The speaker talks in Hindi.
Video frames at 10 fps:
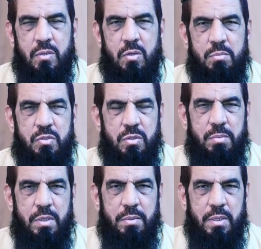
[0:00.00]
कौमी
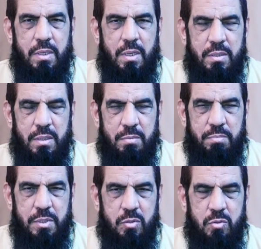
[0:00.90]
असम्बली में करारदाद
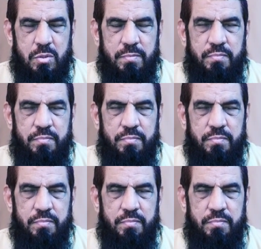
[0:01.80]
पेश हुई